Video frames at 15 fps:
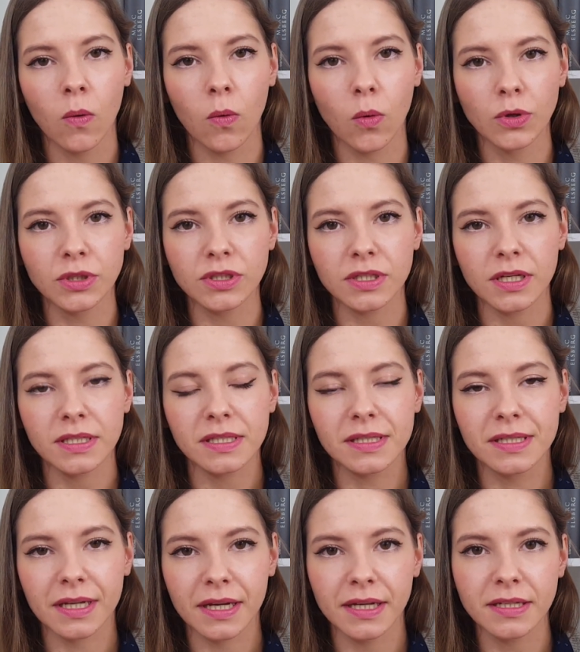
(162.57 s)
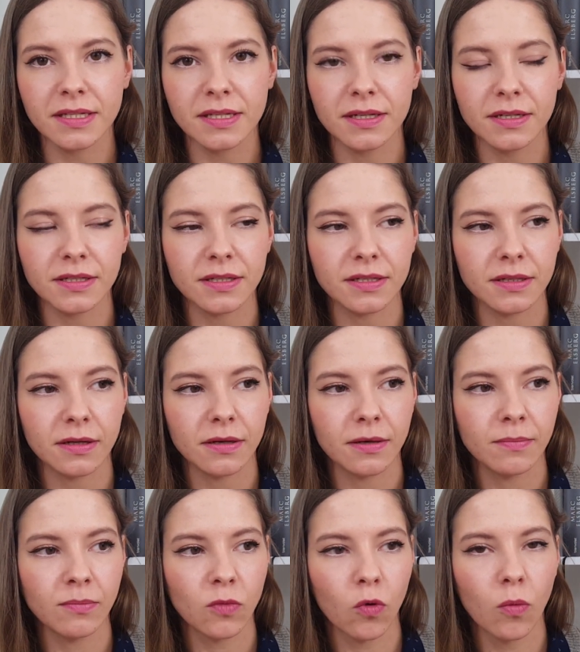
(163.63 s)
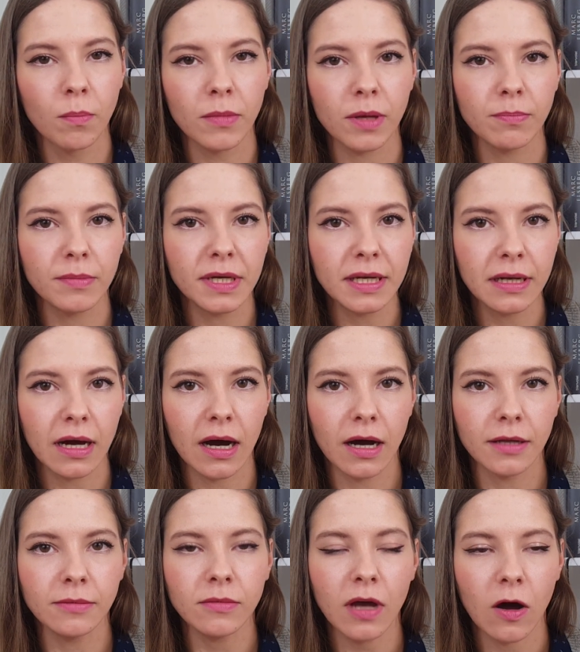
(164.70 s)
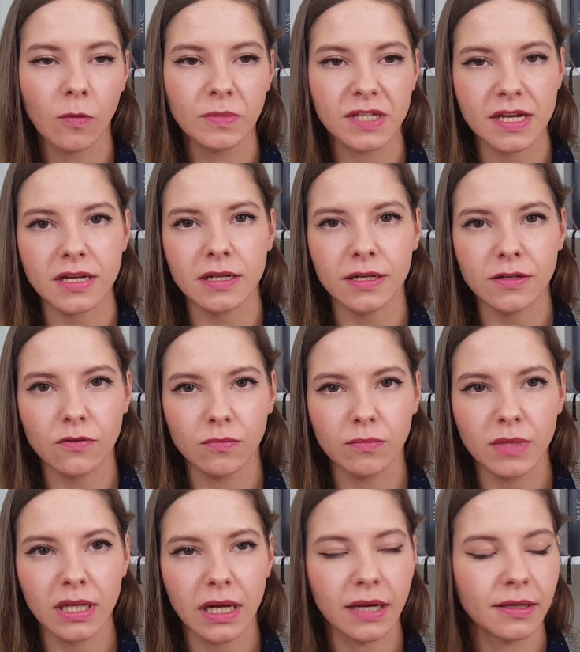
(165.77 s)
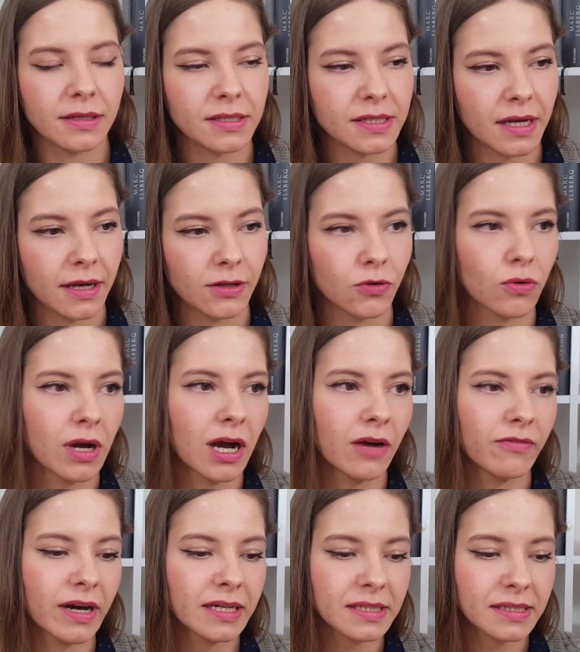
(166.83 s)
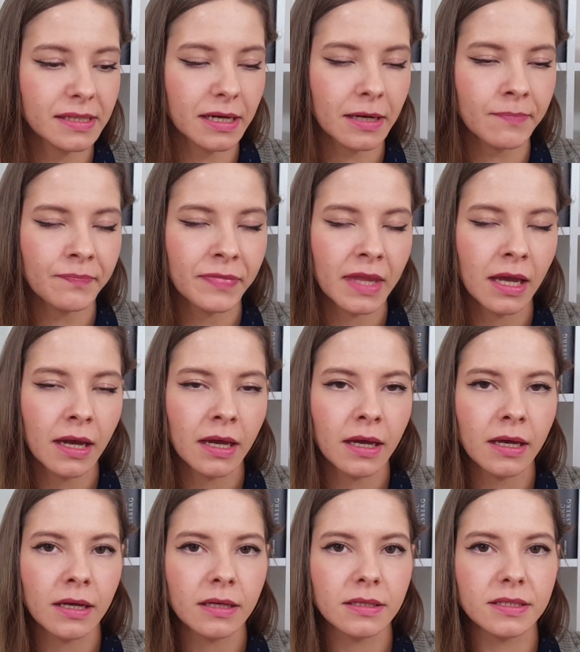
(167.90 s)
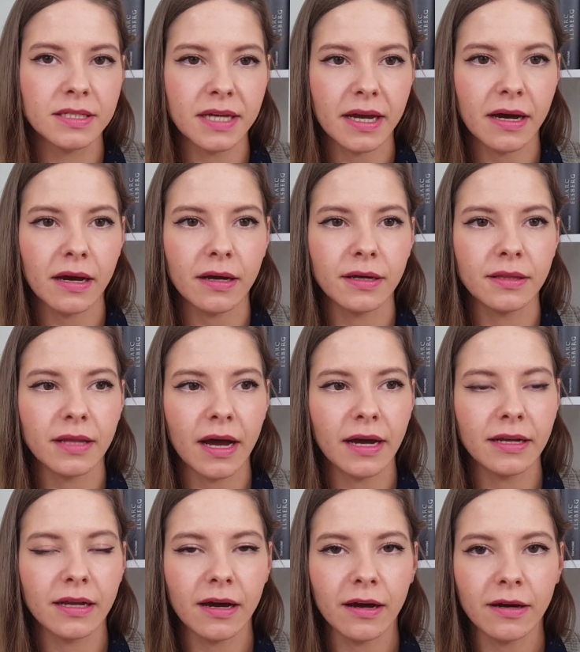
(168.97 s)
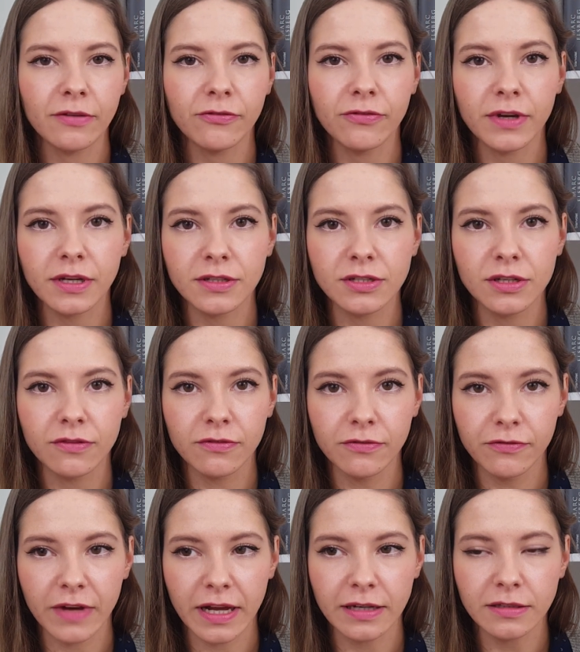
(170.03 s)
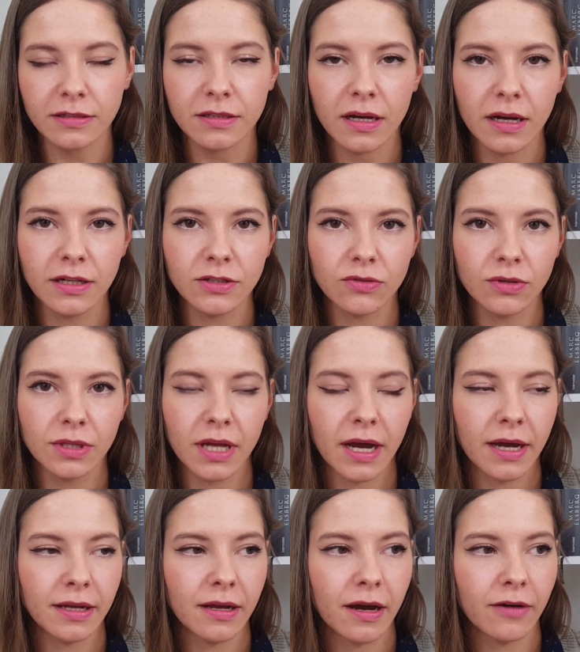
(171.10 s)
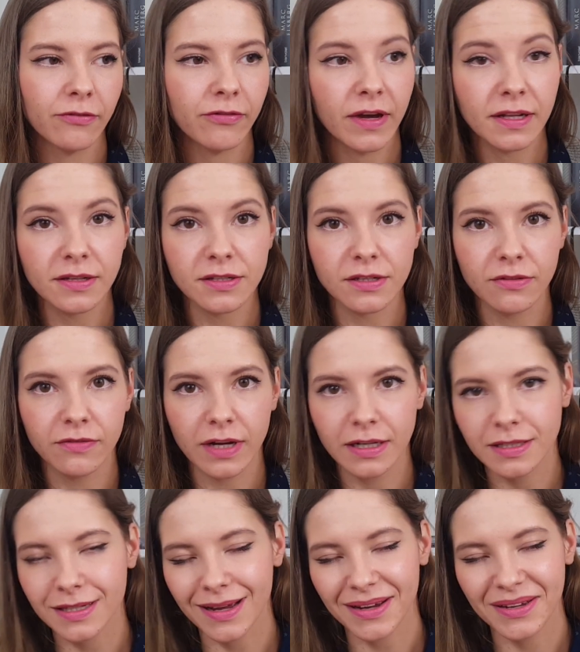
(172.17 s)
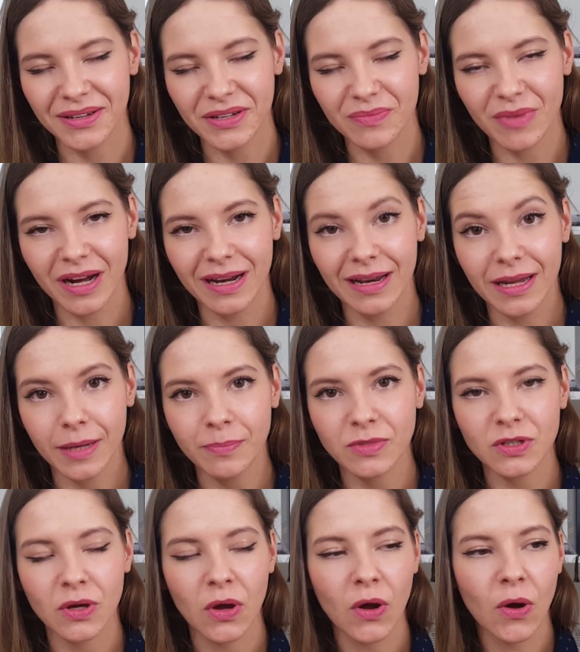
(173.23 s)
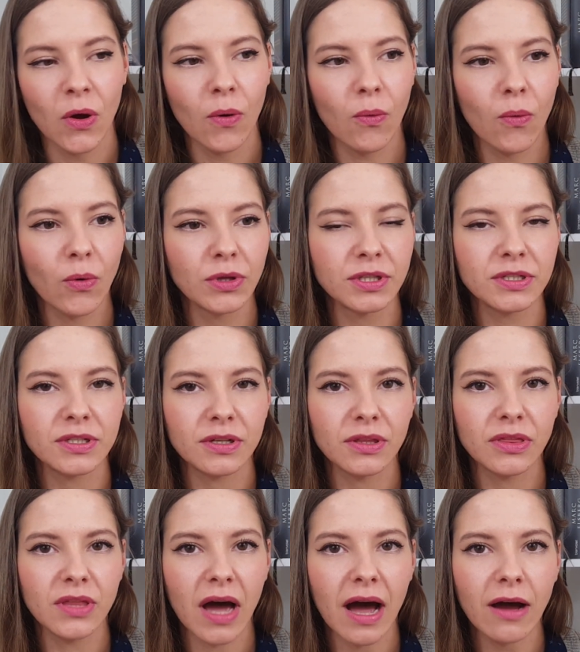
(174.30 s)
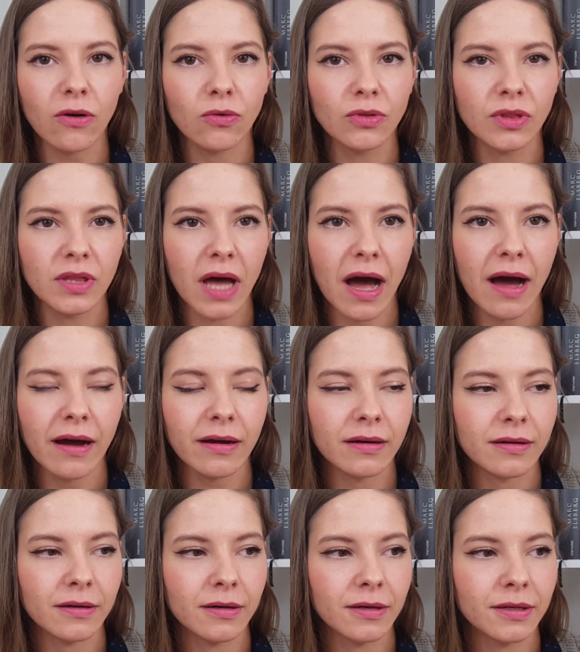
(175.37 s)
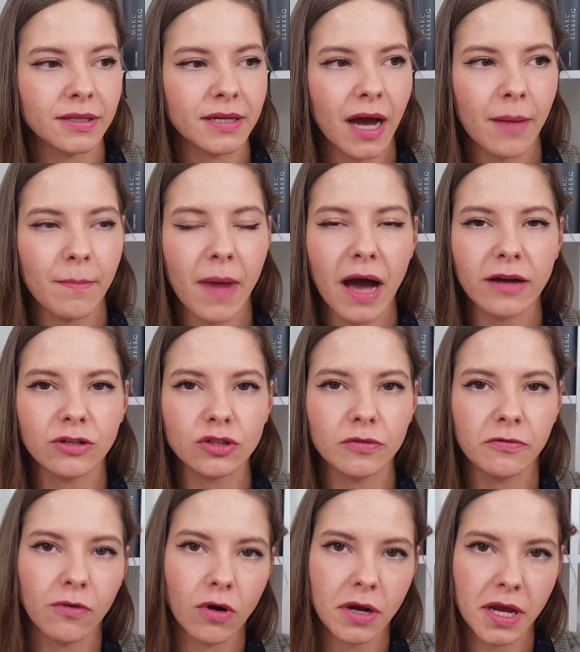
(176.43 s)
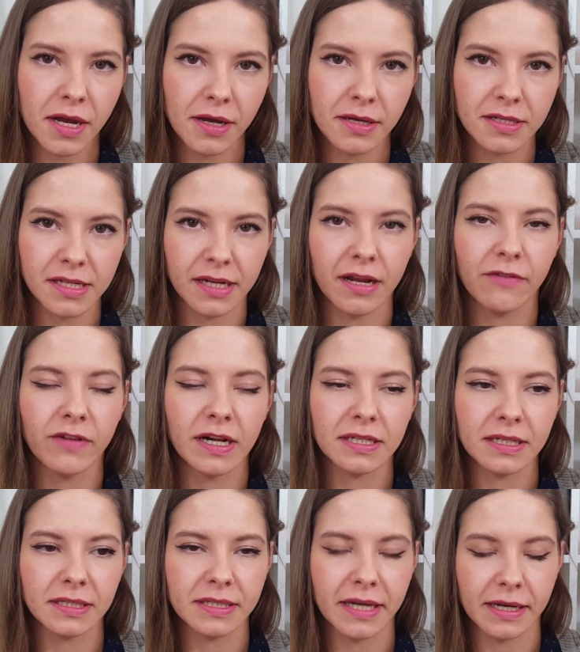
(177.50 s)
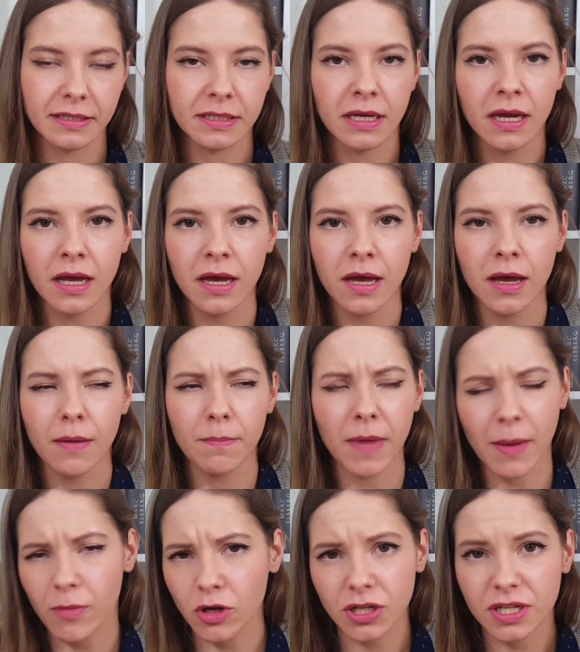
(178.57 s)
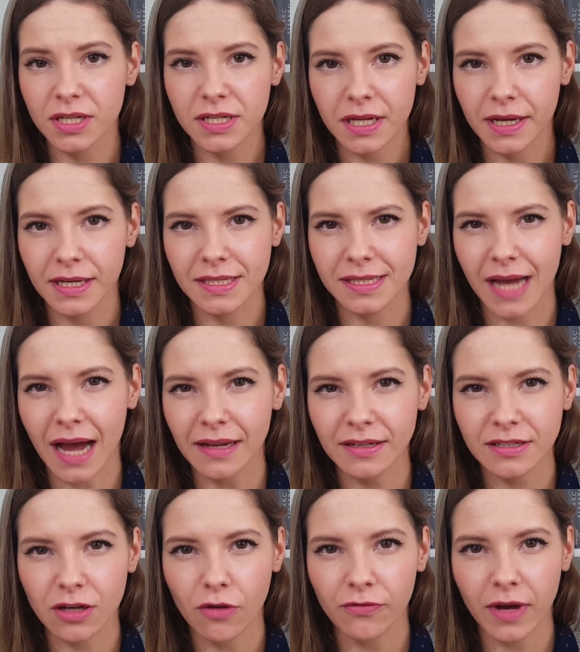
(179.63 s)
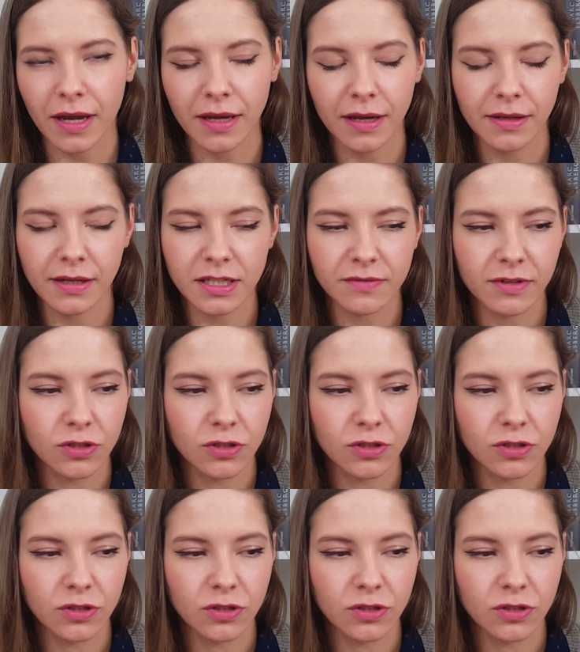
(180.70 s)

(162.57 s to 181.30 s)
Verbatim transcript: Und es dreht sich ähm, um Milan hauptsächlich. Und Milan ist ein junger Erwachsener, der in einer fiktiven Welt, also in einer Fantasy-Welt, sage ich mal, lebt und nach und nach äh, ja magische Vorgänge in seiner Welt entdeckt. Mehr möchte ich da jetzt gar nicht drauf eingehen, das